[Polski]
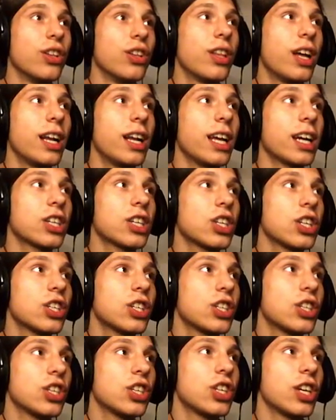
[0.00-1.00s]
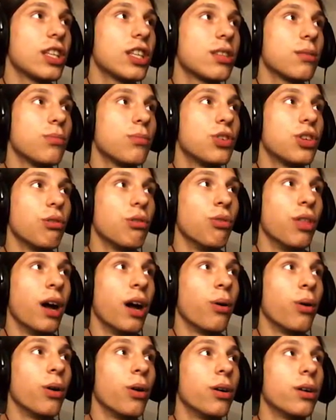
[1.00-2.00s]
No ale jak 6000 mi się
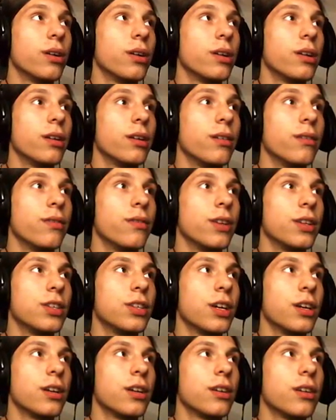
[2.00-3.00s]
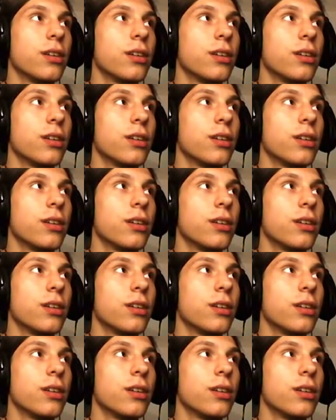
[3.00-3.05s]
udało, wiecie.